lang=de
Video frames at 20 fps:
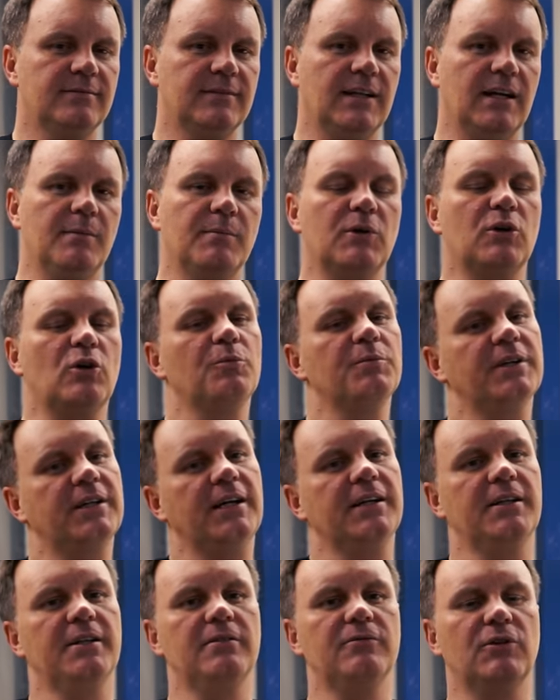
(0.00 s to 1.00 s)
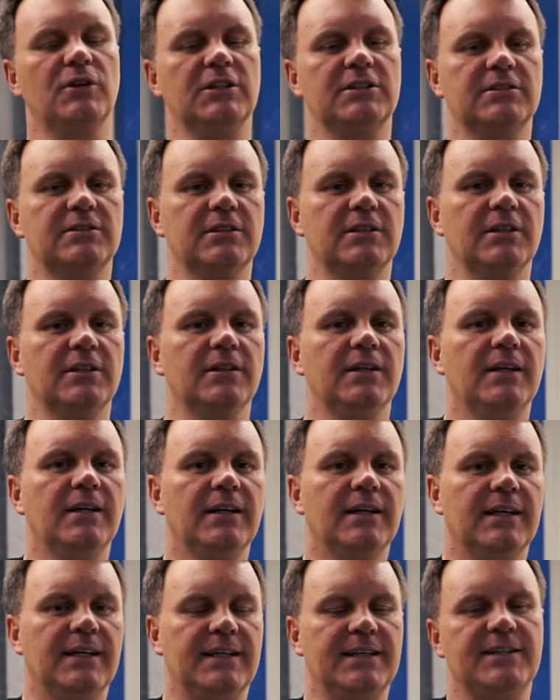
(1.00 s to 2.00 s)
ja, bekommt ihr keine Info, dass äh,
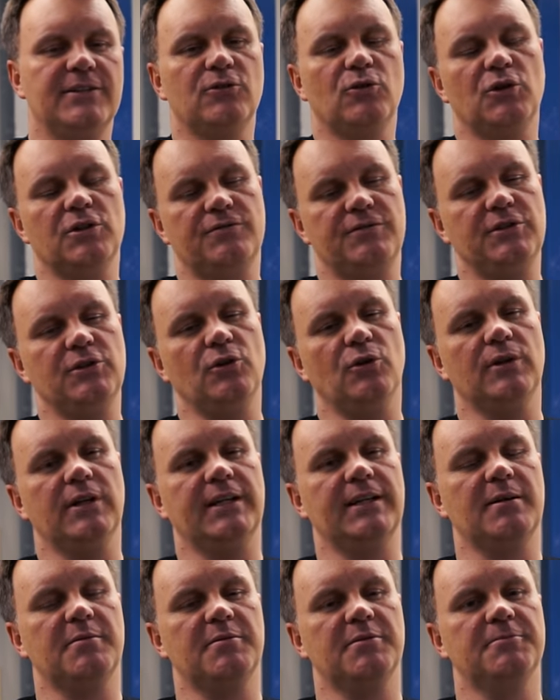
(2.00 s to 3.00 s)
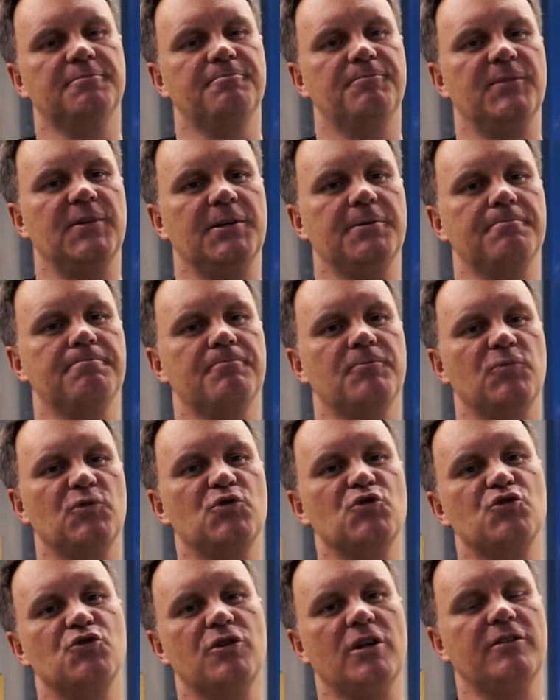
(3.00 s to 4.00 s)
ich ein neues Video online habe. Ne?
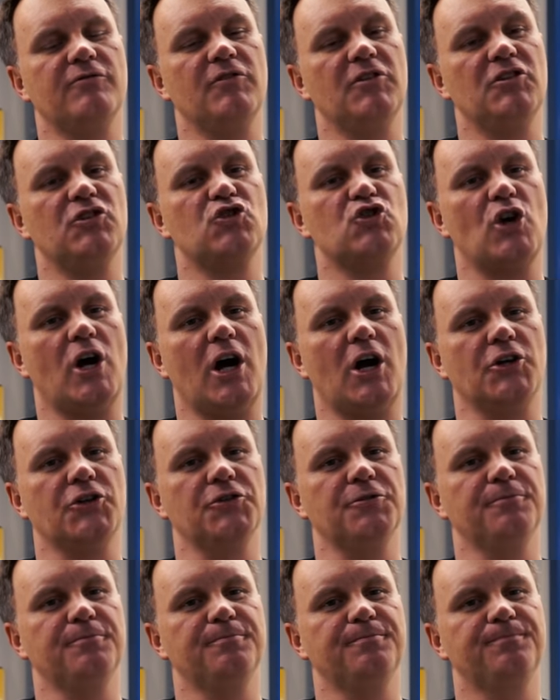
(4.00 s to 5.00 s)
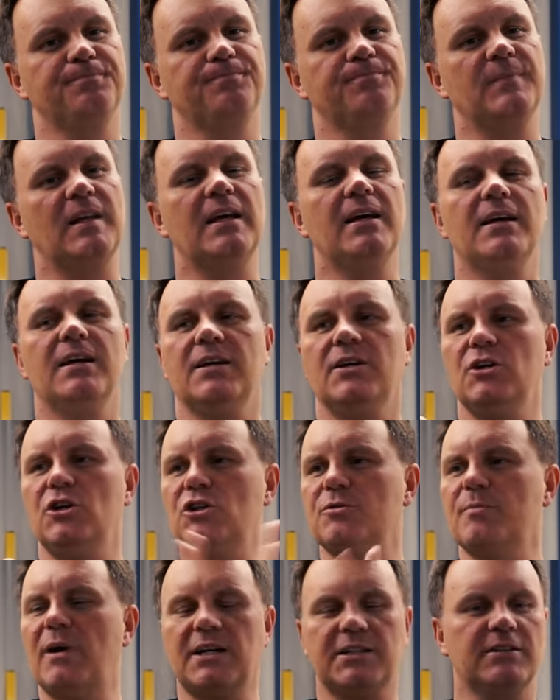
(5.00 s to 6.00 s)
Und das wird schade.
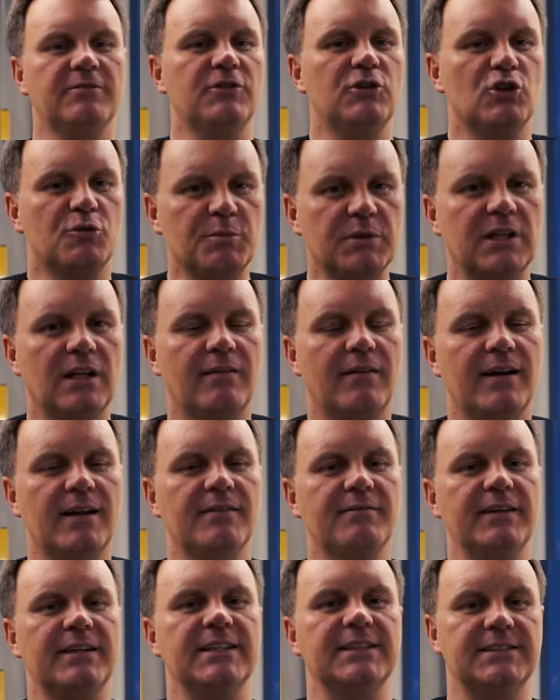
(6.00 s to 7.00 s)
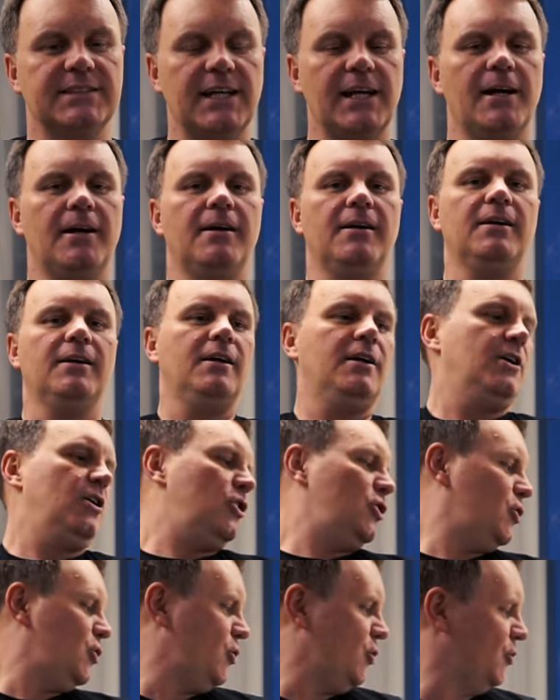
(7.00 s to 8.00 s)
Ich mag die Videos mittlerweile wirklich sehr
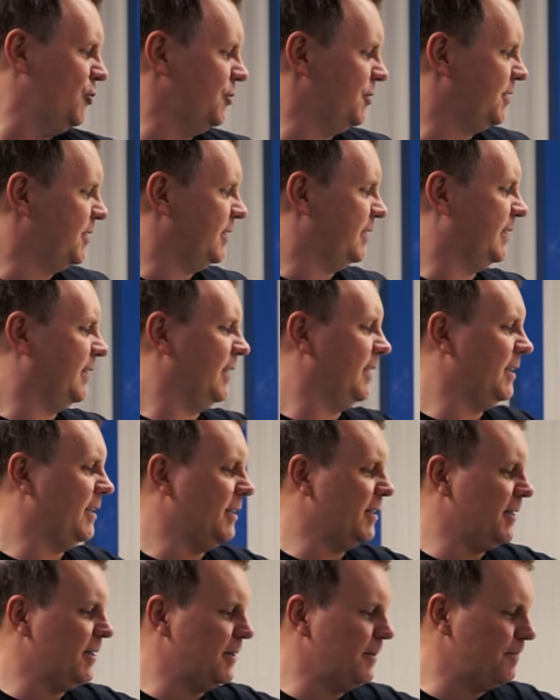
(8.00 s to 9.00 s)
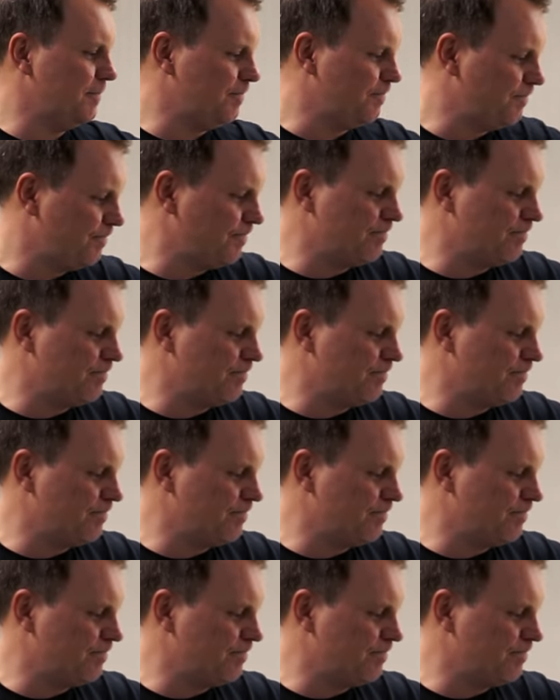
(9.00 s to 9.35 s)
und, ähm,